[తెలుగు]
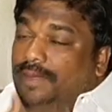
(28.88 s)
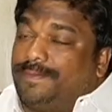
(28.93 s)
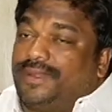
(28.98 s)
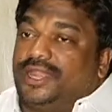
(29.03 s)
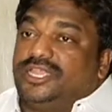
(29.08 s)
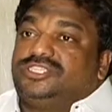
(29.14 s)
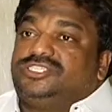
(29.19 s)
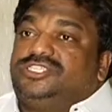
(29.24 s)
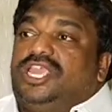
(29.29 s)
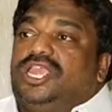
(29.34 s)

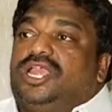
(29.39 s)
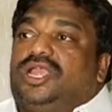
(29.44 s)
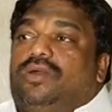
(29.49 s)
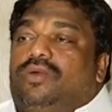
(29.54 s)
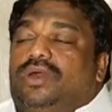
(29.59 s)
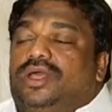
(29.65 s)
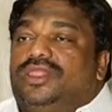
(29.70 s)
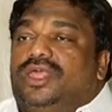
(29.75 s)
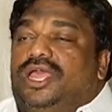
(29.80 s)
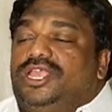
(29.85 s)

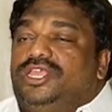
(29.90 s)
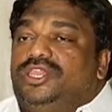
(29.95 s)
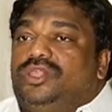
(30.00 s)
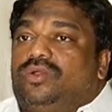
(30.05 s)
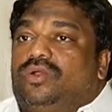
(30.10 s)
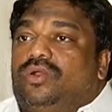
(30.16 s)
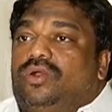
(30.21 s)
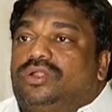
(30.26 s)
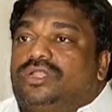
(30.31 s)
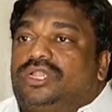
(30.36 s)
ప్రత్యేకవాద ఐదు
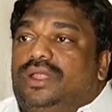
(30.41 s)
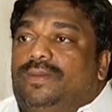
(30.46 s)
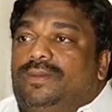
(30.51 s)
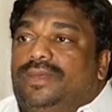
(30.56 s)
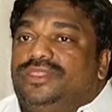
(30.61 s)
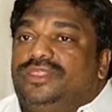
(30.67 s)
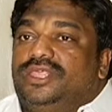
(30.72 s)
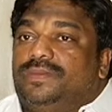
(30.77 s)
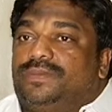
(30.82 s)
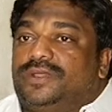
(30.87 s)
కోట్ల
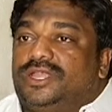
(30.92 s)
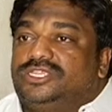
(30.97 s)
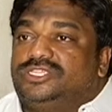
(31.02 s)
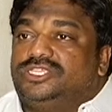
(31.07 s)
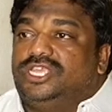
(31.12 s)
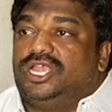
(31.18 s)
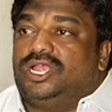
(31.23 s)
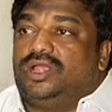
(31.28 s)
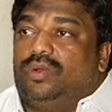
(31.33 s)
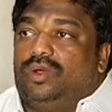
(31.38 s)
మంది
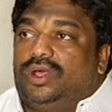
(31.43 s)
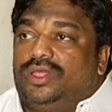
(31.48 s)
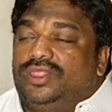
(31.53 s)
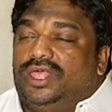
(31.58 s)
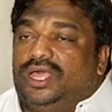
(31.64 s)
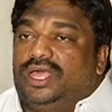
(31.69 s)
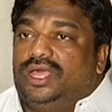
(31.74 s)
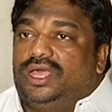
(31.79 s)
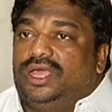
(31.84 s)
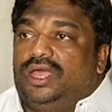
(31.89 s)
ప్రత్యేకవాద
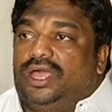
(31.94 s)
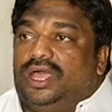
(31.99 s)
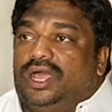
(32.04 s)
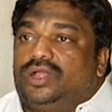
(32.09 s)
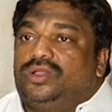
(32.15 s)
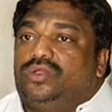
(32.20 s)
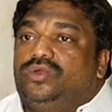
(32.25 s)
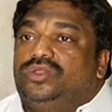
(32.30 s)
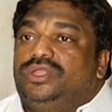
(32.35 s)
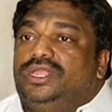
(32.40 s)

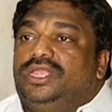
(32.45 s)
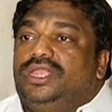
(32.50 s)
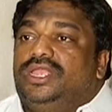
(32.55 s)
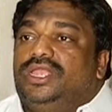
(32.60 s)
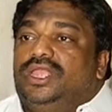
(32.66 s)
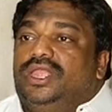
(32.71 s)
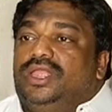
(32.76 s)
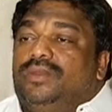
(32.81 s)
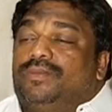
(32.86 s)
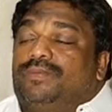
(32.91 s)
హక్కుని
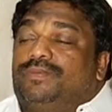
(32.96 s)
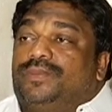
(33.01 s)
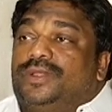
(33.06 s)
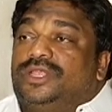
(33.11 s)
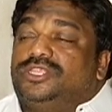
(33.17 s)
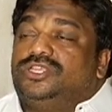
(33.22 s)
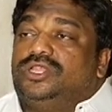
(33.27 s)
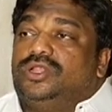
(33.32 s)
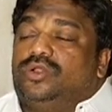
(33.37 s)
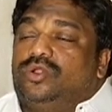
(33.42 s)

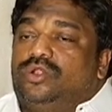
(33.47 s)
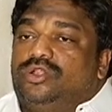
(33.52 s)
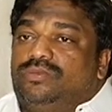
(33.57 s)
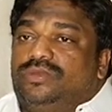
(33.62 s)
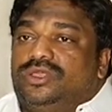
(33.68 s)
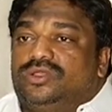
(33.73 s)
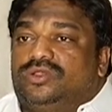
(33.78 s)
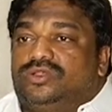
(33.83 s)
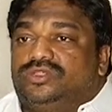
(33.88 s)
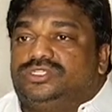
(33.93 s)
ప్రజలు రోడ్డు
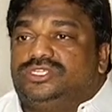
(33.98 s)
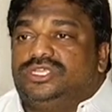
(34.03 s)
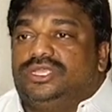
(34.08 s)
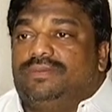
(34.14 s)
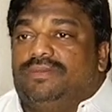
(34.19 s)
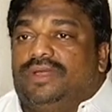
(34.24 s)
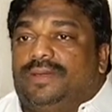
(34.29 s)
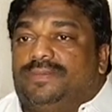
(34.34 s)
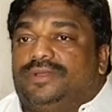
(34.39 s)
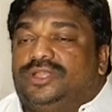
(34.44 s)
మీదకి వచ్చి
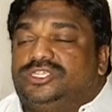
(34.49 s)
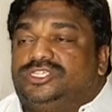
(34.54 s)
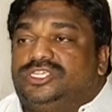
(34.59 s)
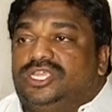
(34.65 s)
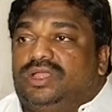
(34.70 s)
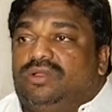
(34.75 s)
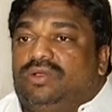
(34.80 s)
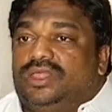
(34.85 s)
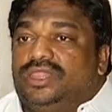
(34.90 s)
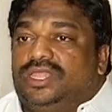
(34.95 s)
మా
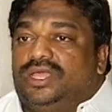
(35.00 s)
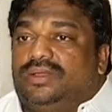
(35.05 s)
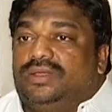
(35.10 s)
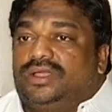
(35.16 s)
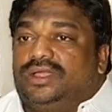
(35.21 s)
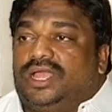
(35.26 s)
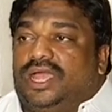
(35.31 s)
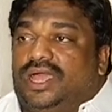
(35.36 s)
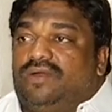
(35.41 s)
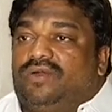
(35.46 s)
ప్రత్యేకవాద
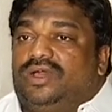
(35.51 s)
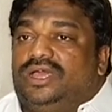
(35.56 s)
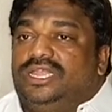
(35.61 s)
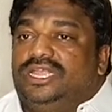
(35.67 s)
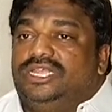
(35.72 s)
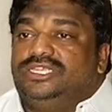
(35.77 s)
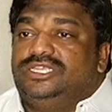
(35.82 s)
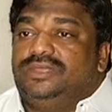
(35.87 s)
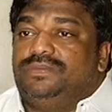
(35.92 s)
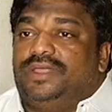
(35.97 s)
కావాలి
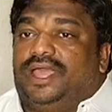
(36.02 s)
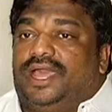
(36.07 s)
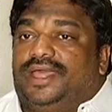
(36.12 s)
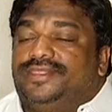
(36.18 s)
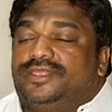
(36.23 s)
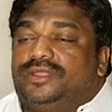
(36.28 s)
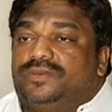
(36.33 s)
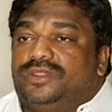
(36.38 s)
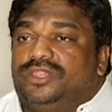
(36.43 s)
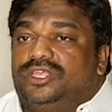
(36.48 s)
అని చెప్పి
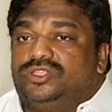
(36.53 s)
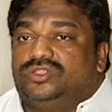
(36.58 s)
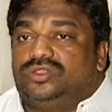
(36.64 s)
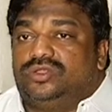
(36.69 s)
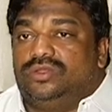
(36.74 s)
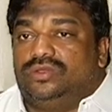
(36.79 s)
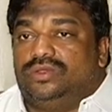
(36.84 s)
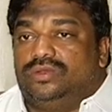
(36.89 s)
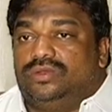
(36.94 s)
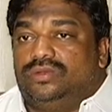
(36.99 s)

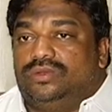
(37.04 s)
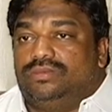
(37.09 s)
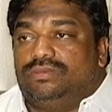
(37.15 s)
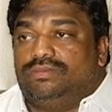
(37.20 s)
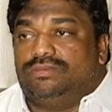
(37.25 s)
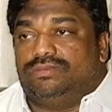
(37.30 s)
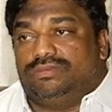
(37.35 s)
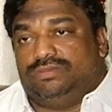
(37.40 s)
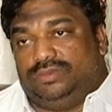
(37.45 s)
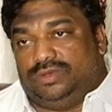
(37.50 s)
ఆంధ్రప్రదేశ్లో
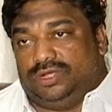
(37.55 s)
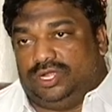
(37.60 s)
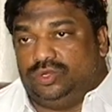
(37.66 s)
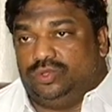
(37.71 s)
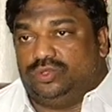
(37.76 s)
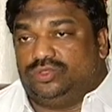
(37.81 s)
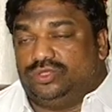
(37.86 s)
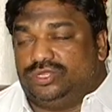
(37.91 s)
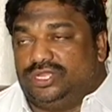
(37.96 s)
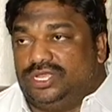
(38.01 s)

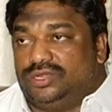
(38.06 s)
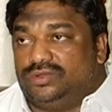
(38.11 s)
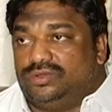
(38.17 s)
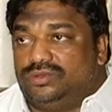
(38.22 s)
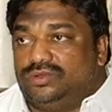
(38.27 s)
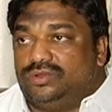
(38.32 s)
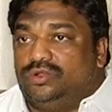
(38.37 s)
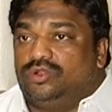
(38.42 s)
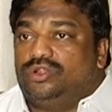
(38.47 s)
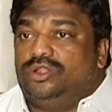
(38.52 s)
అడుగుతున్నారు
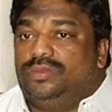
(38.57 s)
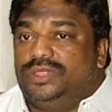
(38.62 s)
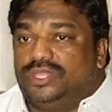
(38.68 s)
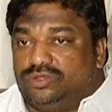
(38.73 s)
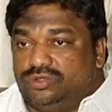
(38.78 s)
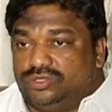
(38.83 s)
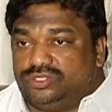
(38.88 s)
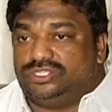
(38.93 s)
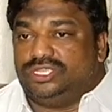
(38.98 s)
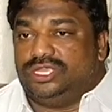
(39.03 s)
రోడ్ల
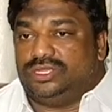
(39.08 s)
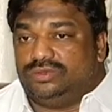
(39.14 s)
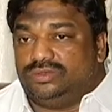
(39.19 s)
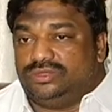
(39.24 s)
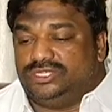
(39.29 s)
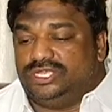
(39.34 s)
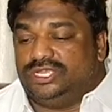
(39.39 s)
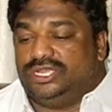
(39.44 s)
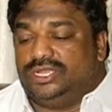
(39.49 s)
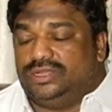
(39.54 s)
మీదకి వచ్చారు
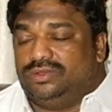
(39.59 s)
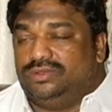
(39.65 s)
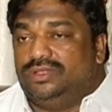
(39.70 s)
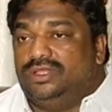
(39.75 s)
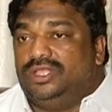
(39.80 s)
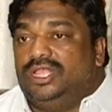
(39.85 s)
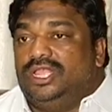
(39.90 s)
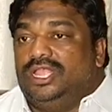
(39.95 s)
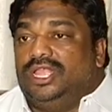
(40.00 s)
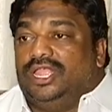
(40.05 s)
జనాలు
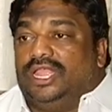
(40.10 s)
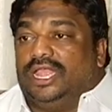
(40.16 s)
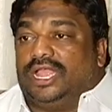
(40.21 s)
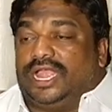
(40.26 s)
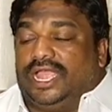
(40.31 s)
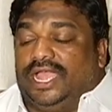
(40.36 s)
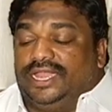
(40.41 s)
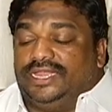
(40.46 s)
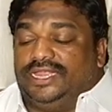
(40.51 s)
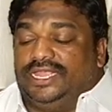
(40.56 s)

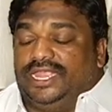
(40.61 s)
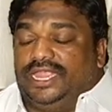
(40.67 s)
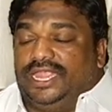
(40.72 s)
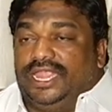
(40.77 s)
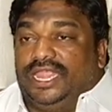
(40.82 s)
కానీ